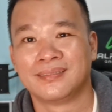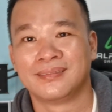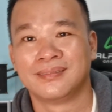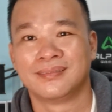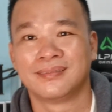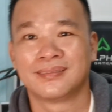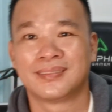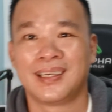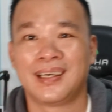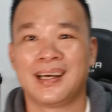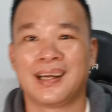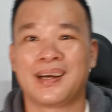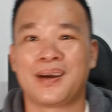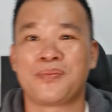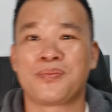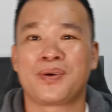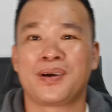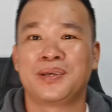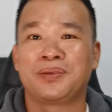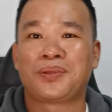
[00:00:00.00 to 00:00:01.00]
tức là không có
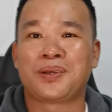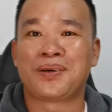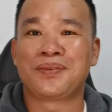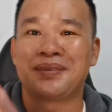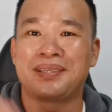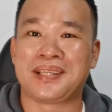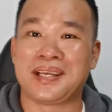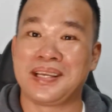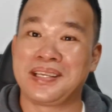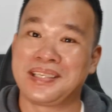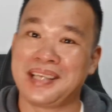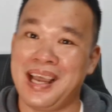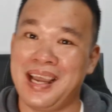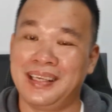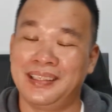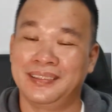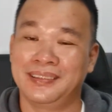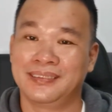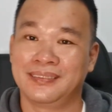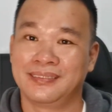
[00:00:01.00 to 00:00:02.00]
yếu tố về thể xác
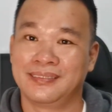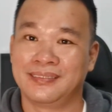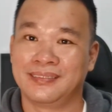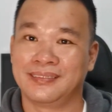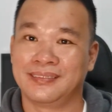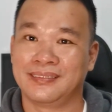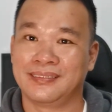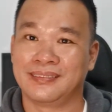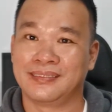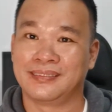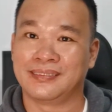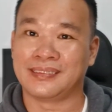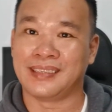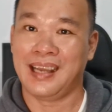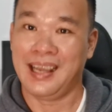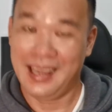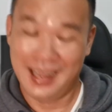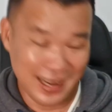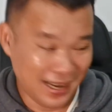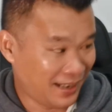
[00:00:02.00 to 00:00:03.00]

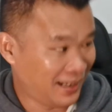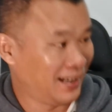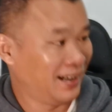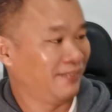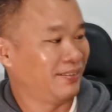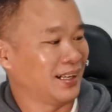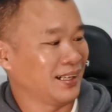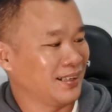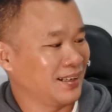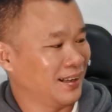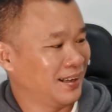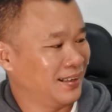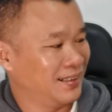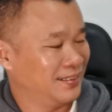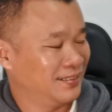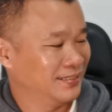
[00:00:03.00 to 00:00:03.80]
à nó vẫn có